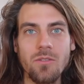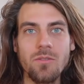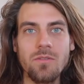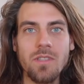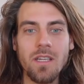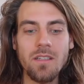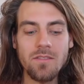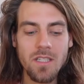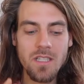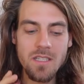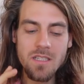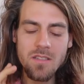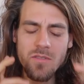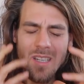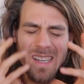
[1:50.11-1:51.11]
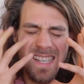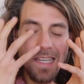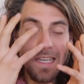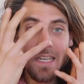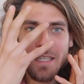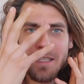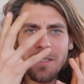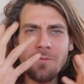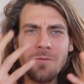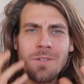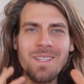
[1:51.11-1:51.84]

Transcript: Und dann, wenn sich's wieder richtet,